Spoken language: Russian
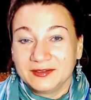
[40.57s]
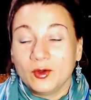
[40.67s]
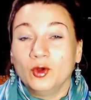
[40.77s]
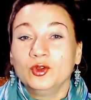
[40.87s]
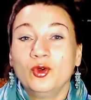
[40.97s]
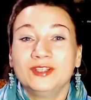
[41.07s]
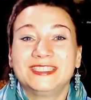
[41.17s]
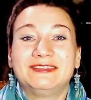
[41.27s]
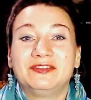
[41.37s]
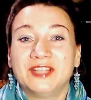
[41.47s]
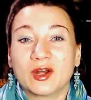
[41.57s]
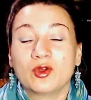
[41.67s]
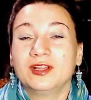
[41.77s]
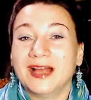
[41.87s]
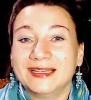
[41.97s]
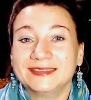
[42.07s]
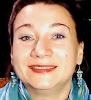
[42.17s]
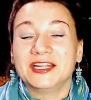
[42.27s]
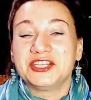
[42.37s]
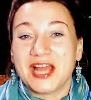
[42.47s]
Он ходит во второй класс
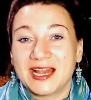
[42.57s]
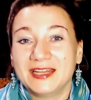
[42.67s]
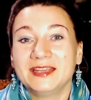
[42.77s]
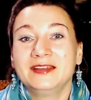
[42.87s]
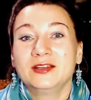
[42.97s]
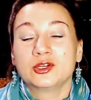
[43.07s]
начальной